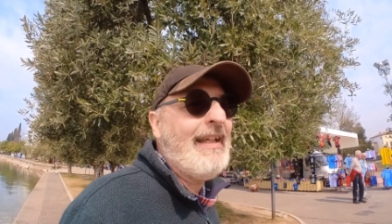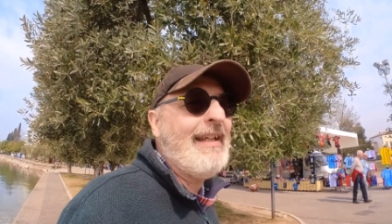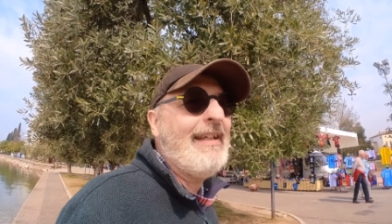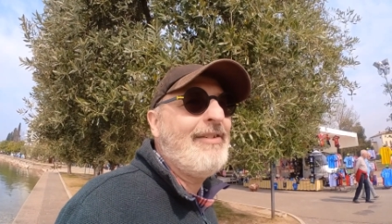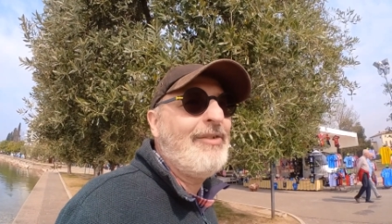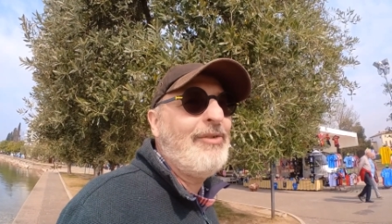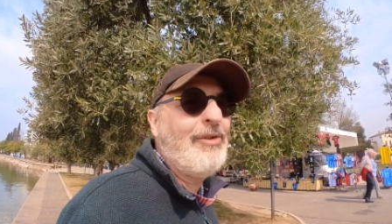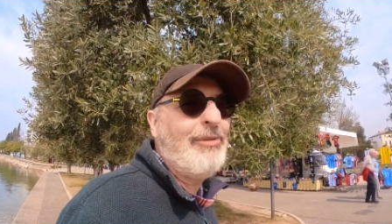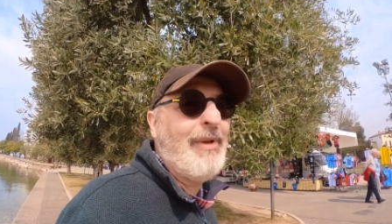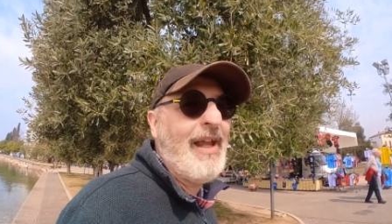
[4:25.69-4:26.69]
e
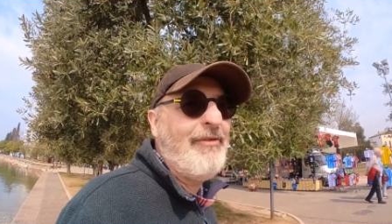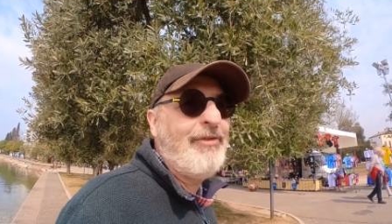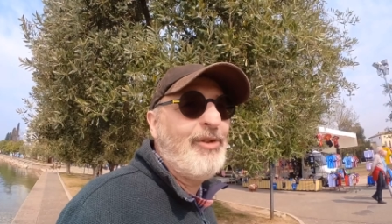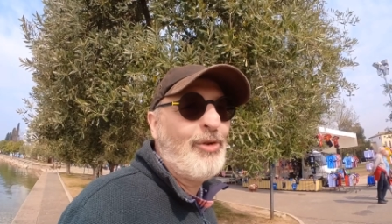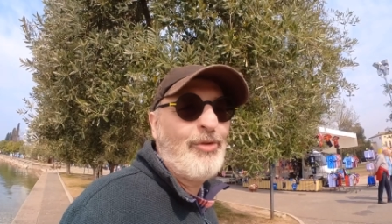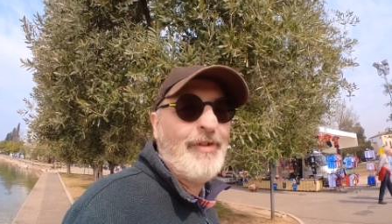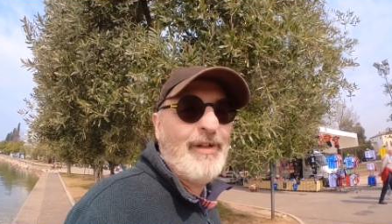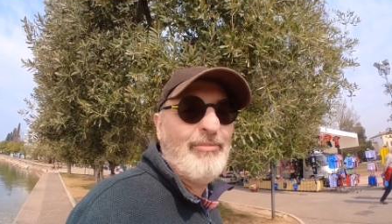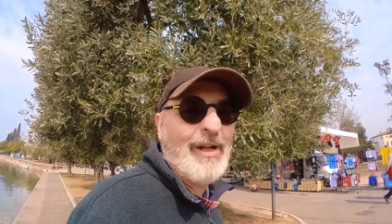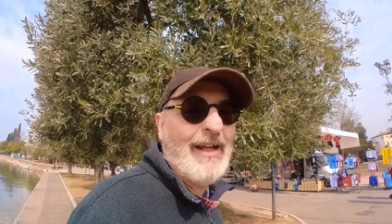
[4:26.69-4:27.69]
signori miei fino a
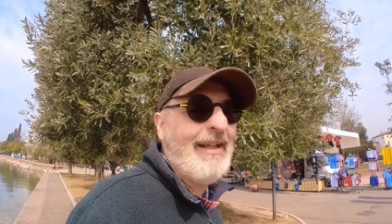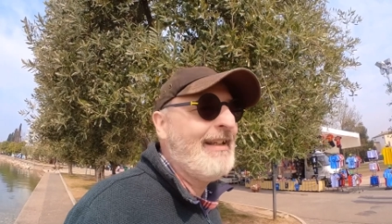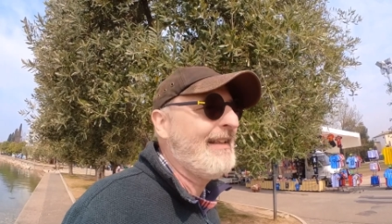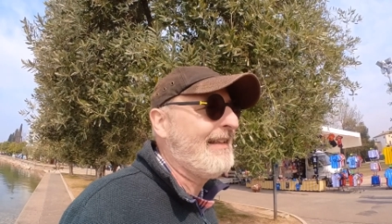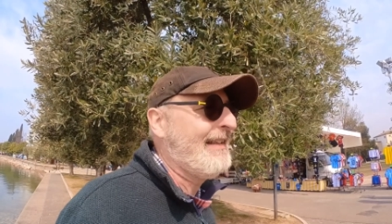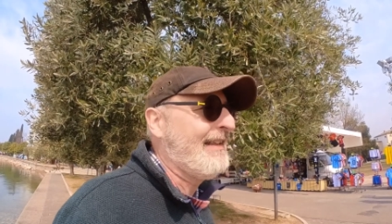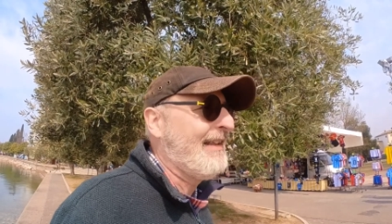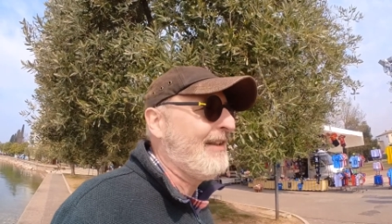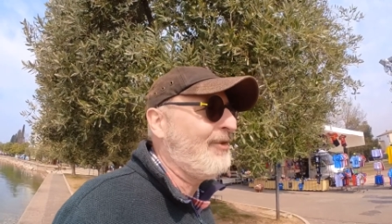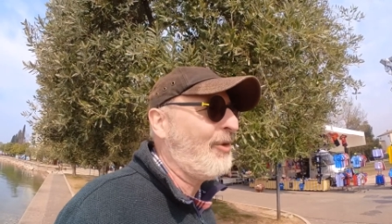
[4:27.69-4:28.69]
novembre eh,
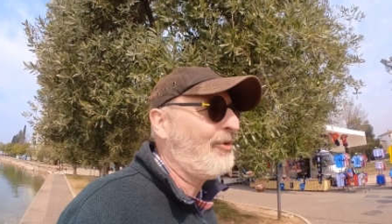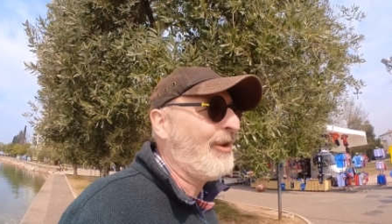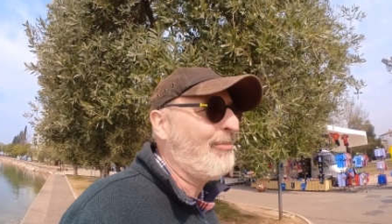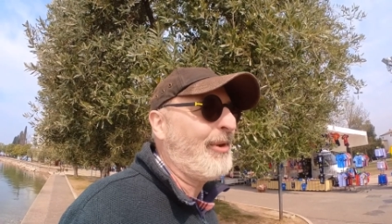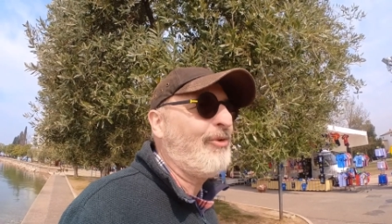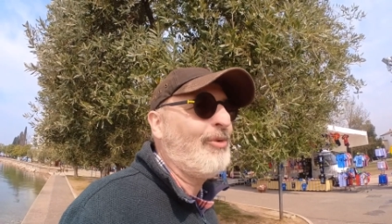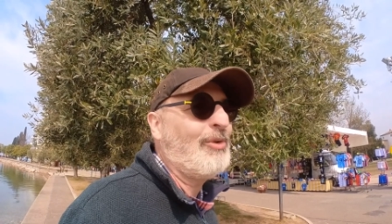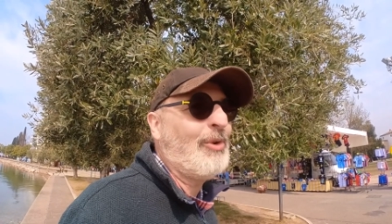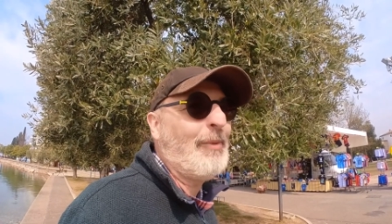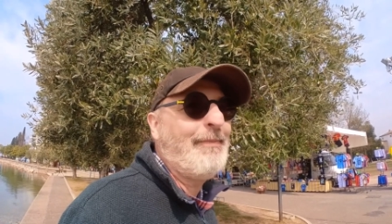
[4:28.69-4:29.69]
sarò sempre
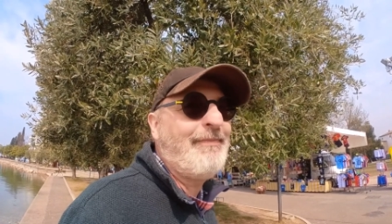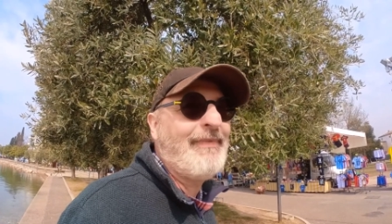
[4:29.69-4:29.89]
sotto